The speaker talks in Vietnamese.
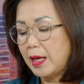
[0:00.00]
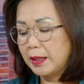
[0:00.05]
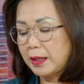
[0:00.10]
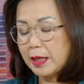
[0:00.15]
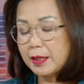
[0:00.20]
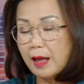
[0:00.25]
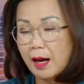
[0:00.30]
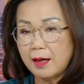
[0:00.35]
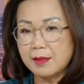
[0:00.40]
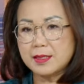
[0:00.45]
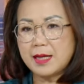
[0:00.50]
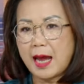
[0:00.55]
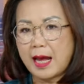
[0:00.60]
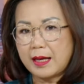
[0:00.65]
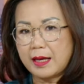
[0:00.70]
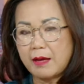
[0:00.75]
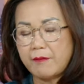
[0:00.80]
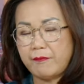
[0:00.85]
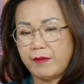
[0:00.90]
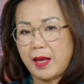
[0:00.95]
Thì thật ra
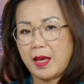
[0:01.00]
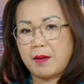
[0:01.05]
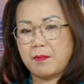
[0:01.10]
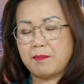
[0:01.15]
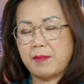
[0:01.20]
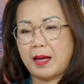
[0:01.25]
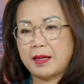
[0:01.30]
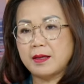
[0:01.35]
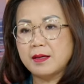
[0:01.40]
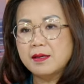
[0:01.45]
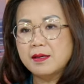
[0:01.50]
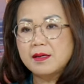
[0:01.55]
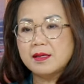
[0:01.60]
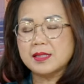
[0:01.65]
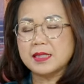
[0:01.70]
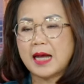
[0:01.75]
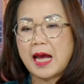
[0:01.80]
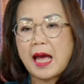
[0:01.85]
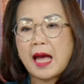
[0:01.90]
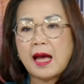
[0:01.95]
cái việc mà đưa
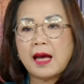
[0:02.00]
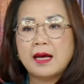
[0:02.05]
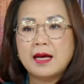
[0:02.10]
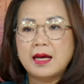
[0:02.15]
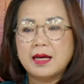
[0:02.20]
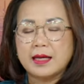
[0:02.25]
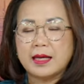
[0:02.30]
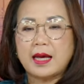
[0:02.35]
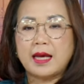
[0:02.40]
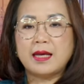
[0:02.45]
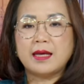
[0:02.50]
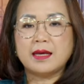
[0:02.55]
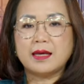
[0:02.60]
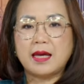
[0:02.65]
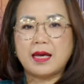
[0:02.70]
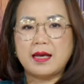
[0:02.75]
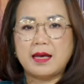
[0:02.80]
ra cái